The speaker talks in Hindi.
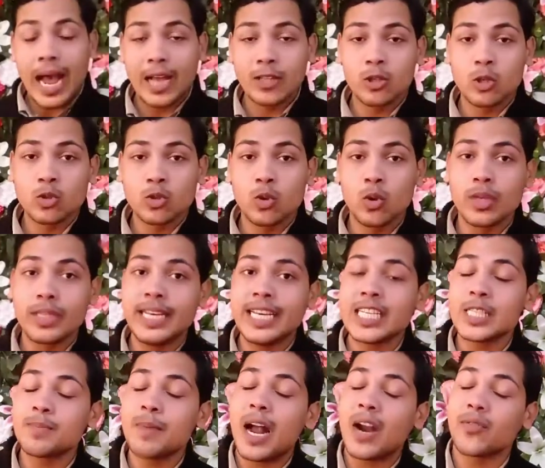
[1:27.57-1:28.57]
हाँ दोस्तों
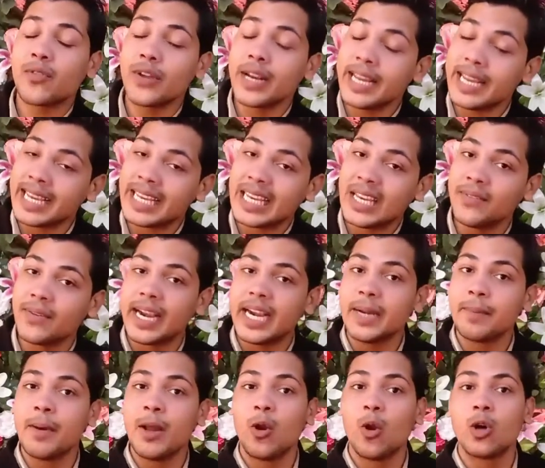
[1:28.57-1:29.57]
ये स्मार्टफोन एक ही
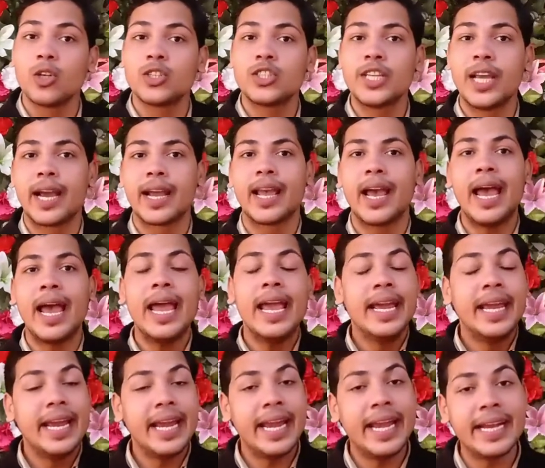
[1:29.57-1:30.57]
वेरियंट में लॉन्च किया गया
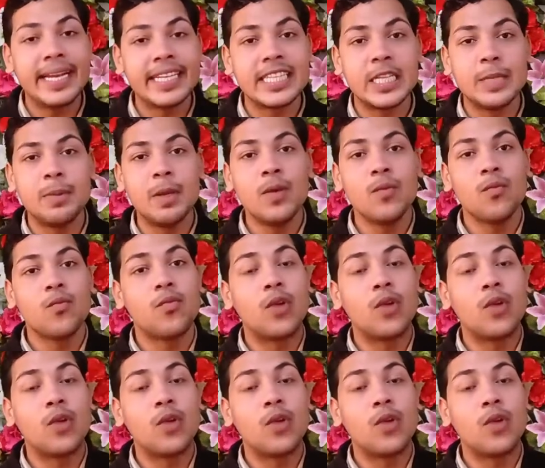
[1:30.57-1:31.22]
है एट जीबी